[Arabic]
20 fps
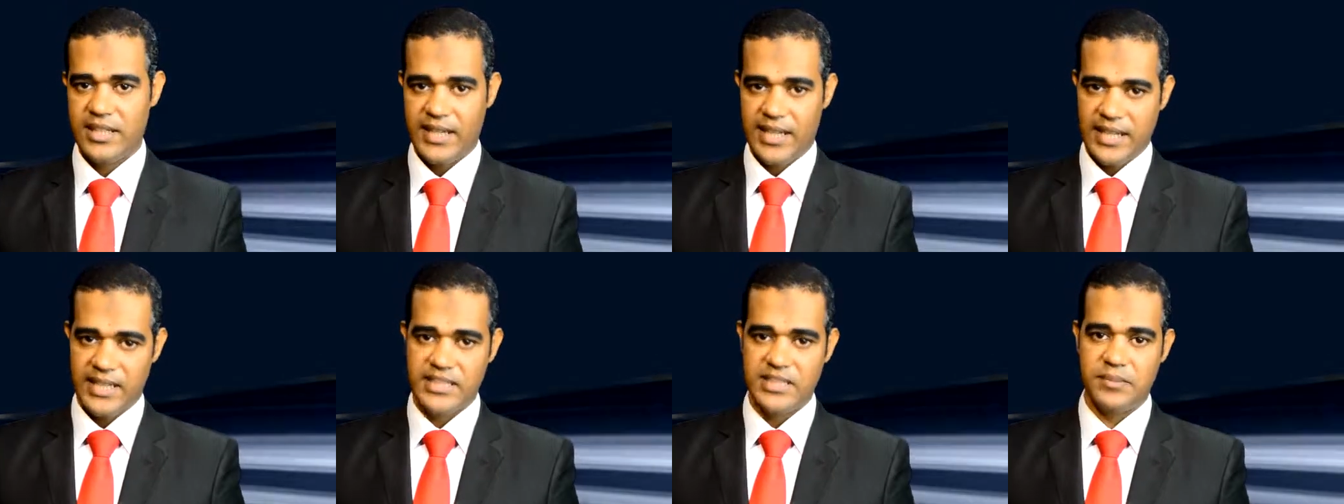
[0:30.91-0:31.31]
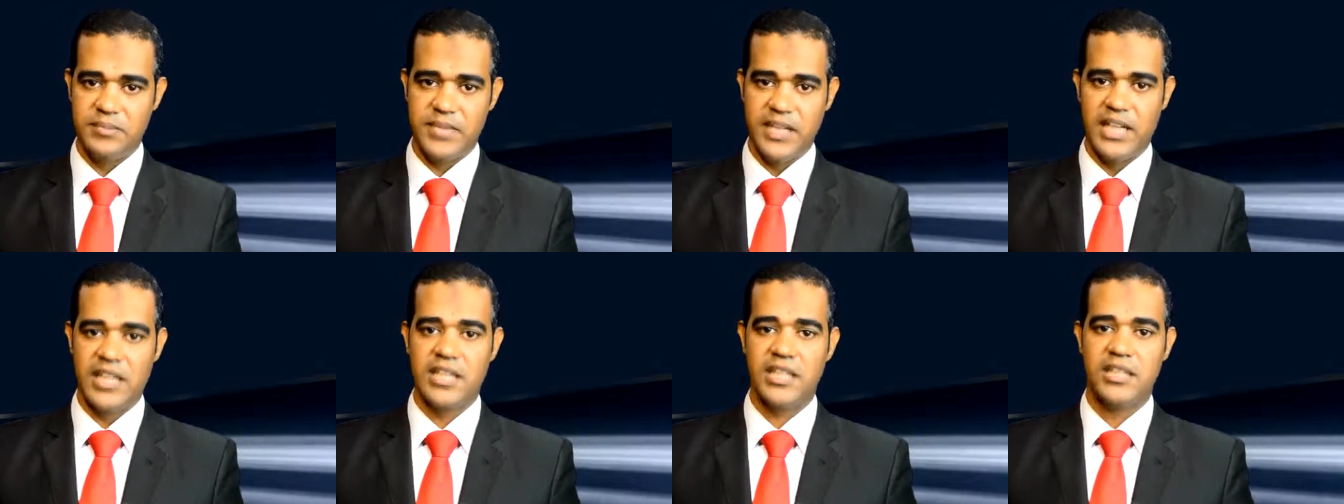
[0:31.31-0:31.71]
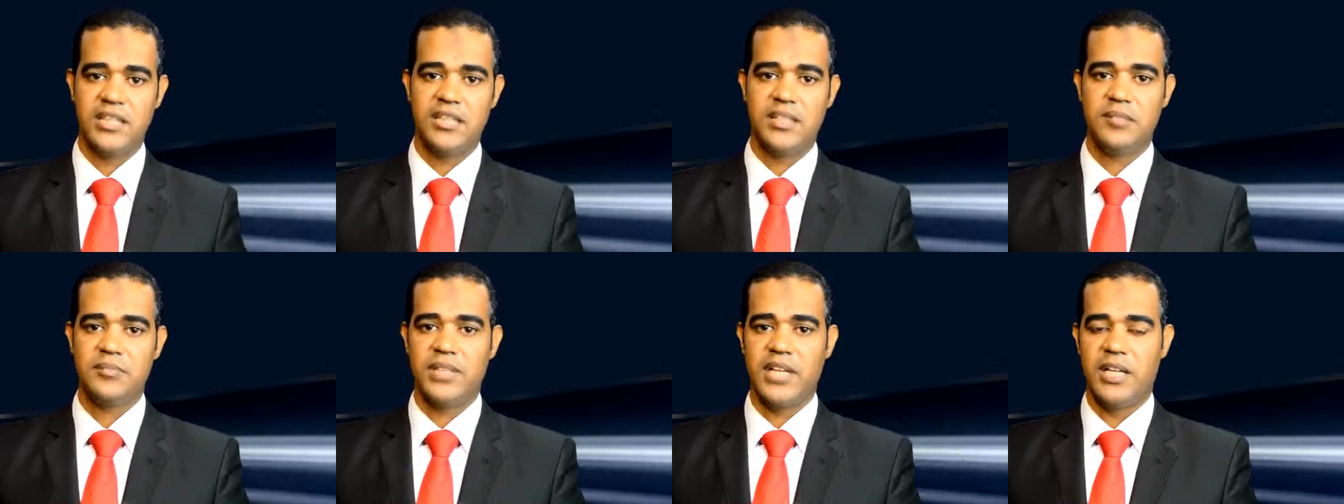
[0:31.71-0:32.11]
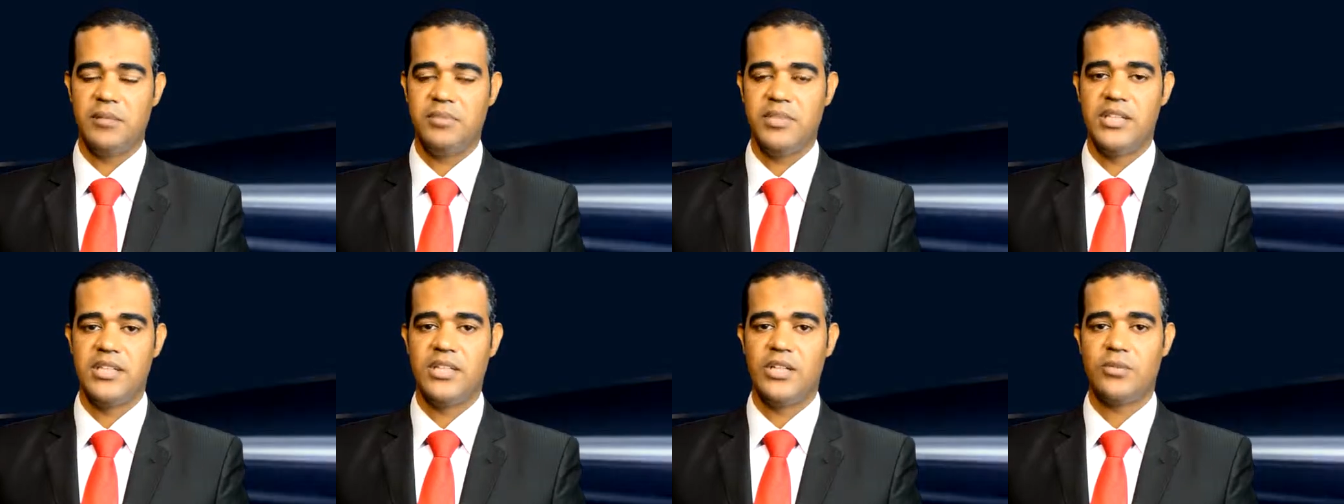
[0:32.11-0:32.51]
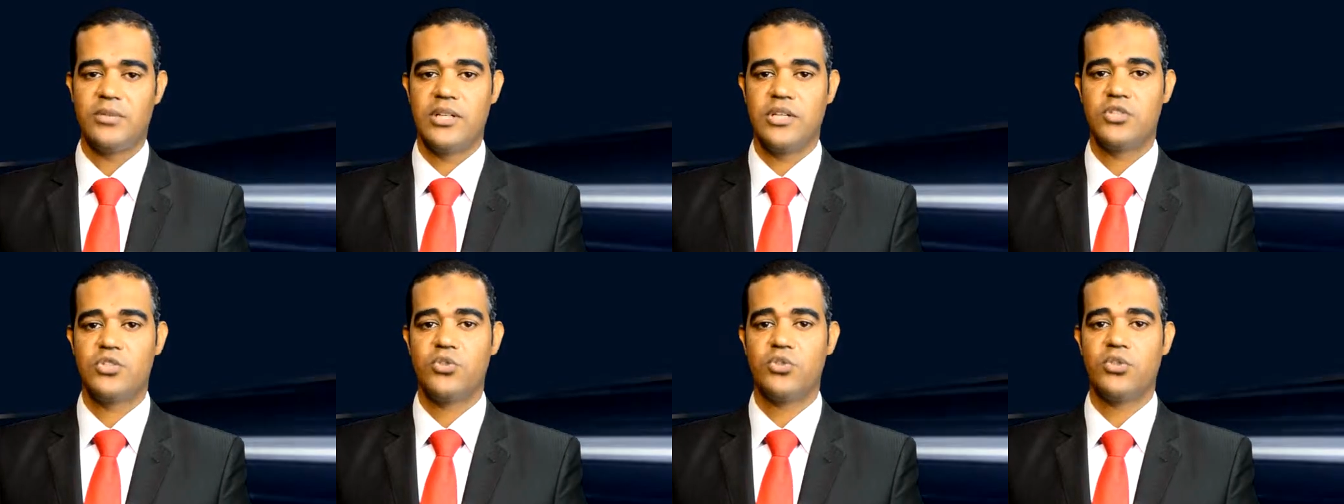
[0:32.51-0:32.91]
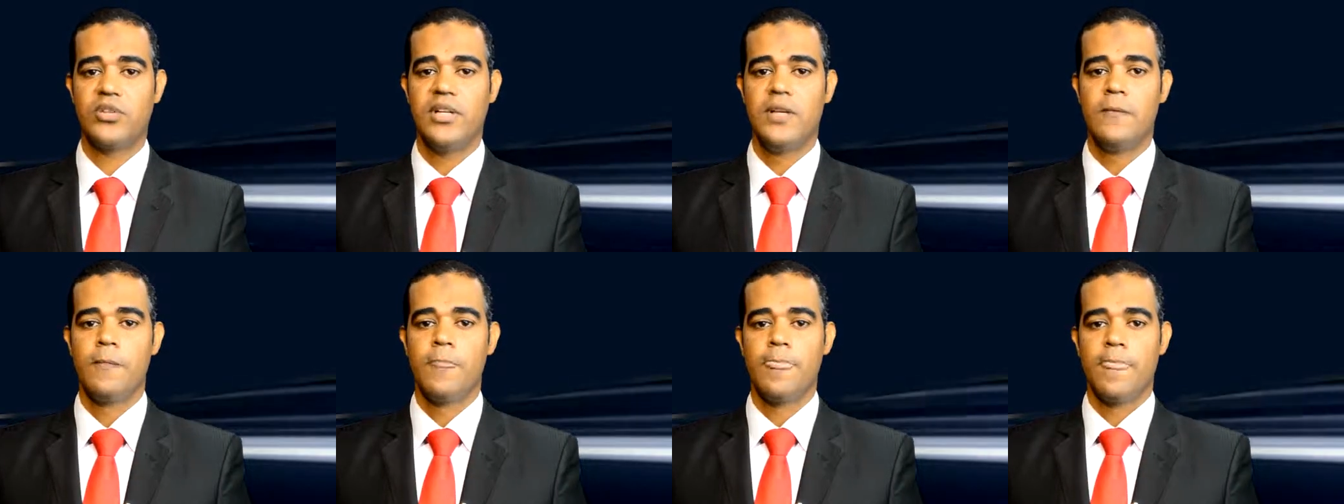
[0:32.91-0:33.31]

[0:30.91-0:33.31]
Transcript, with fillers: العادي بتاع بتاع البيت او بتاع الشغل